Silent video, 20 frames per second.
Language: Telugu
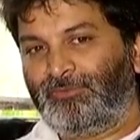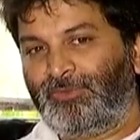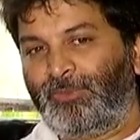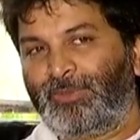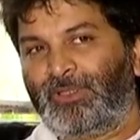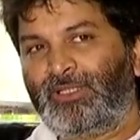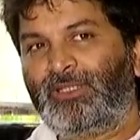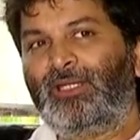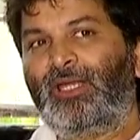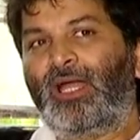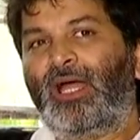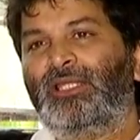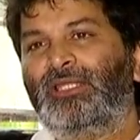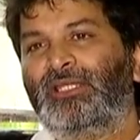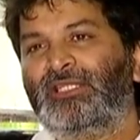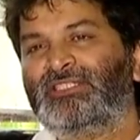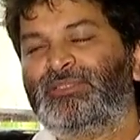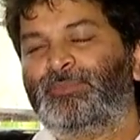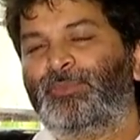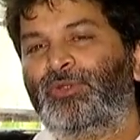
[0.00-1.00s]
విపరీతంగా
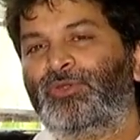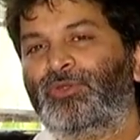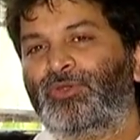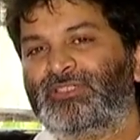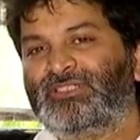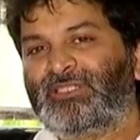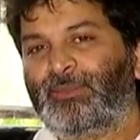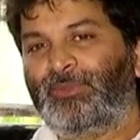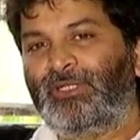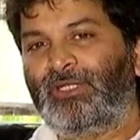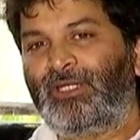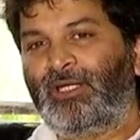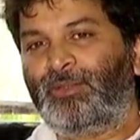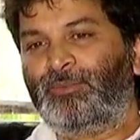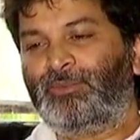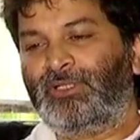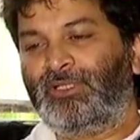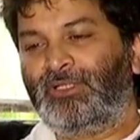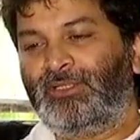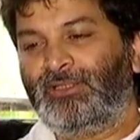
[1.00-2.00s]
ఆదరించబడుతున్న సమయం
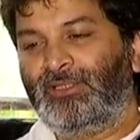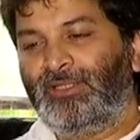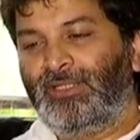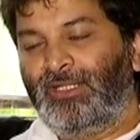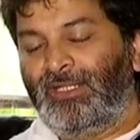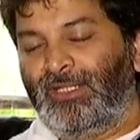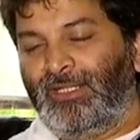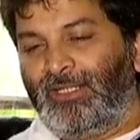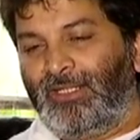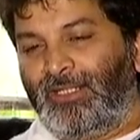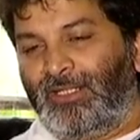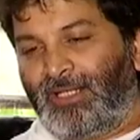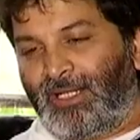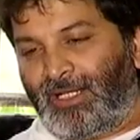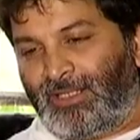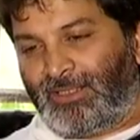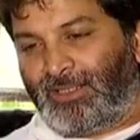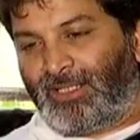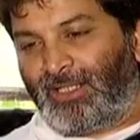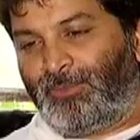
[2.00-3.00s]
కాబట్టి
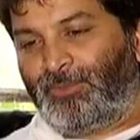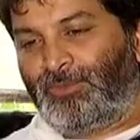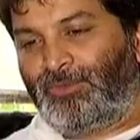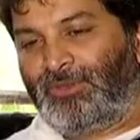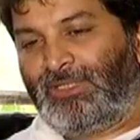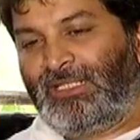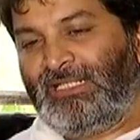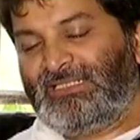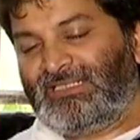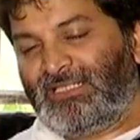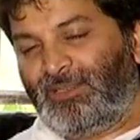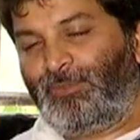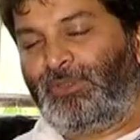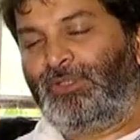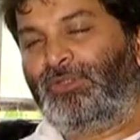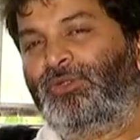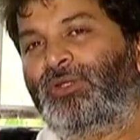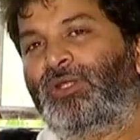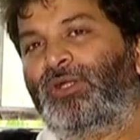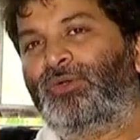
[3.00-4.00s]
ఇలాంటి టైంలో ఈ
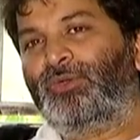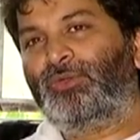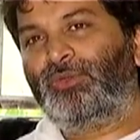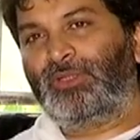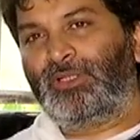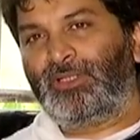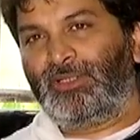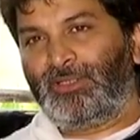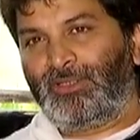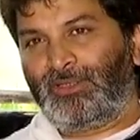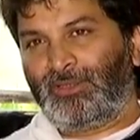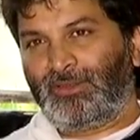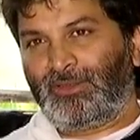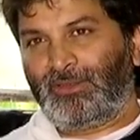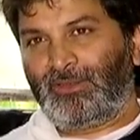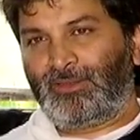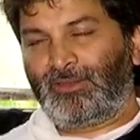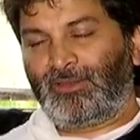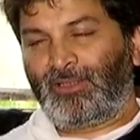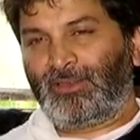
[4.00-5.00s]
సినిమాతో రావటం అనేది
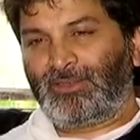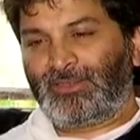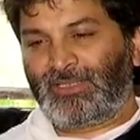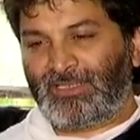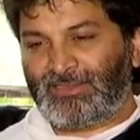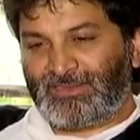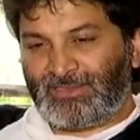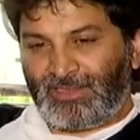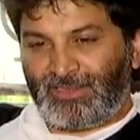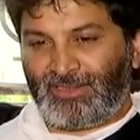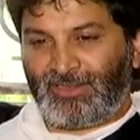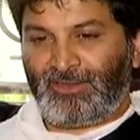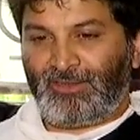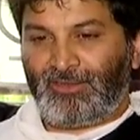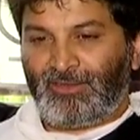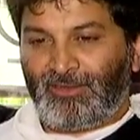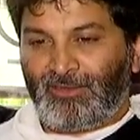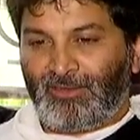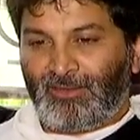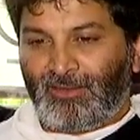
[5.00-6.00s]
నాకు తెలిసి
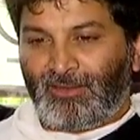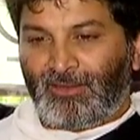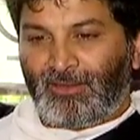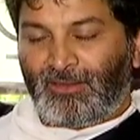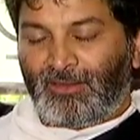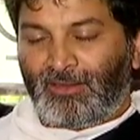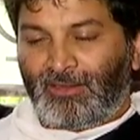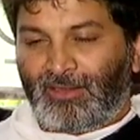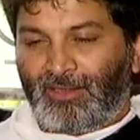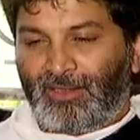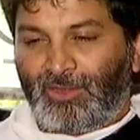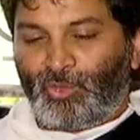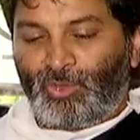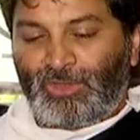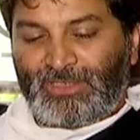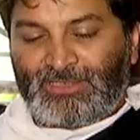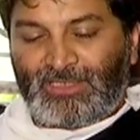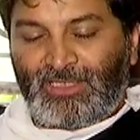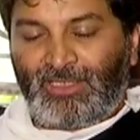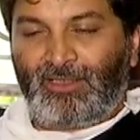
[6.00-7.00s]

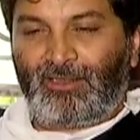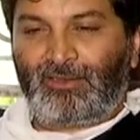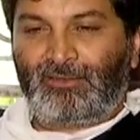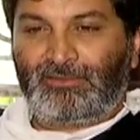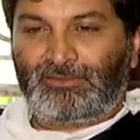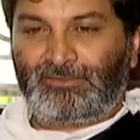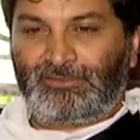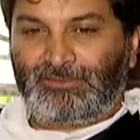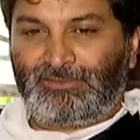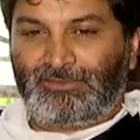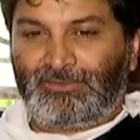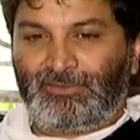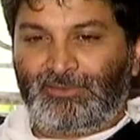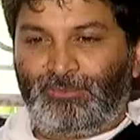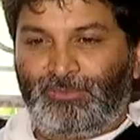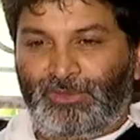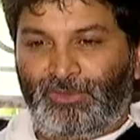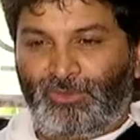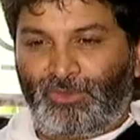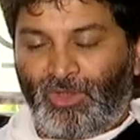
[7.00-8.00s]
ఉదయశంకర్
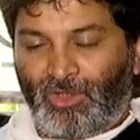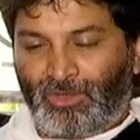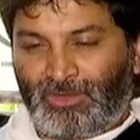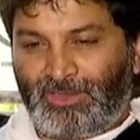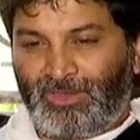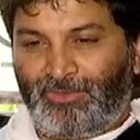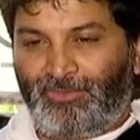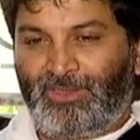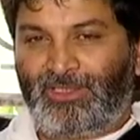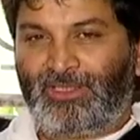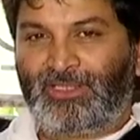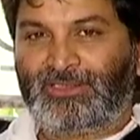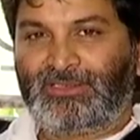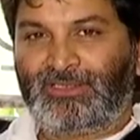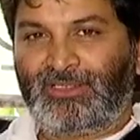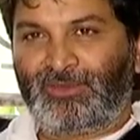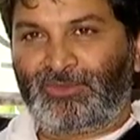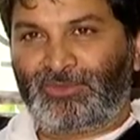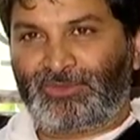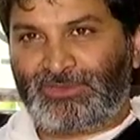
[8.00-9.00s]
మరియు రాక్లైన్ వెంకటేష్
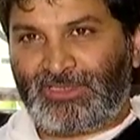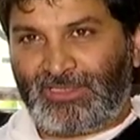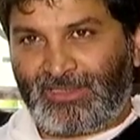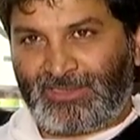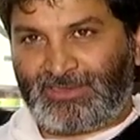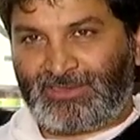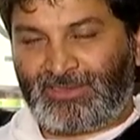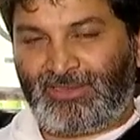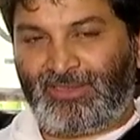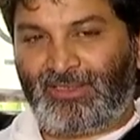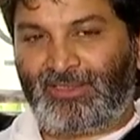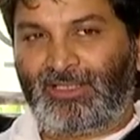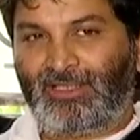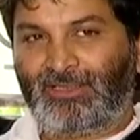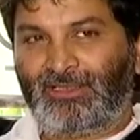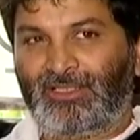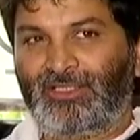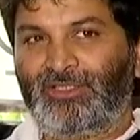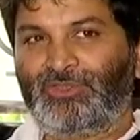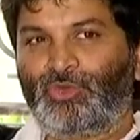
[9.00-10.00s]
గారు చంద్రసిద్ధార్థ్
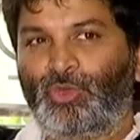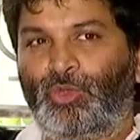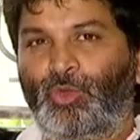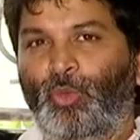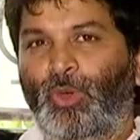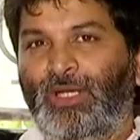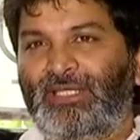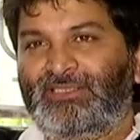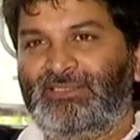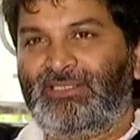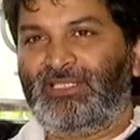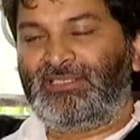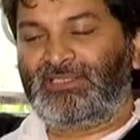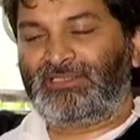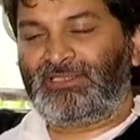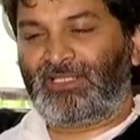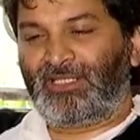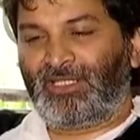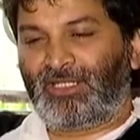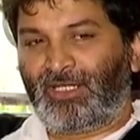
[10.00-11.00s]
అందరు తీసుకున్న ఒక వైజ్
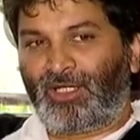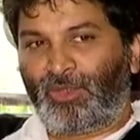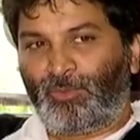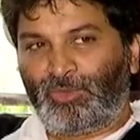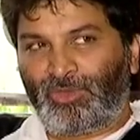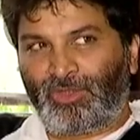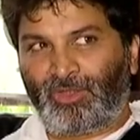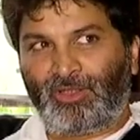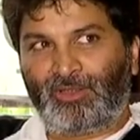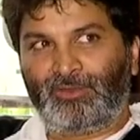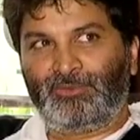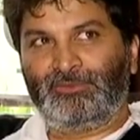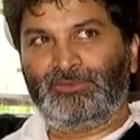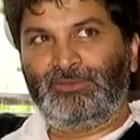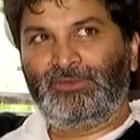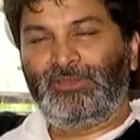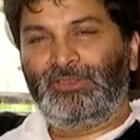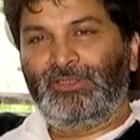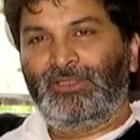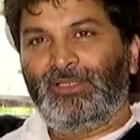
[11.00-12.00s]
డెసిషన్ నేను నమ్ముతున్నాను
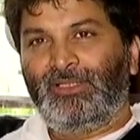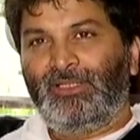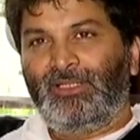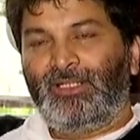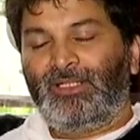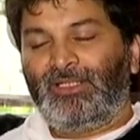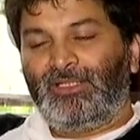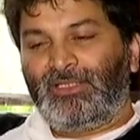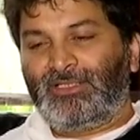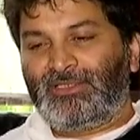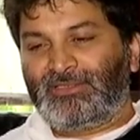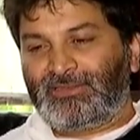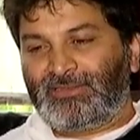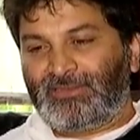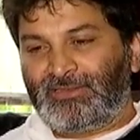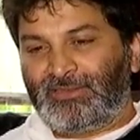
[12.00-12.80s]
ఇట్స్